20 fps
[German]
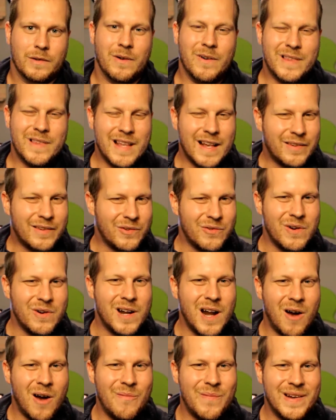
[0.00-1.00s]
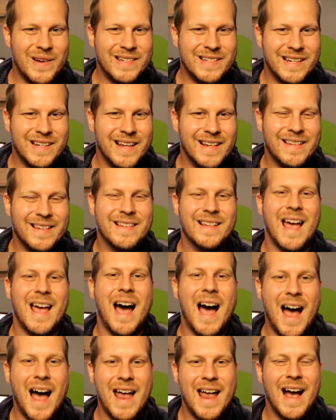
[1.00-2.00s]
Und das Unglaubliche ist,
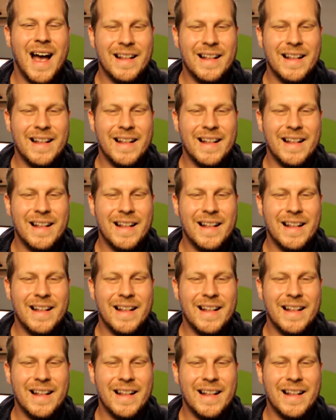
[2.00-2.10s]
der Hai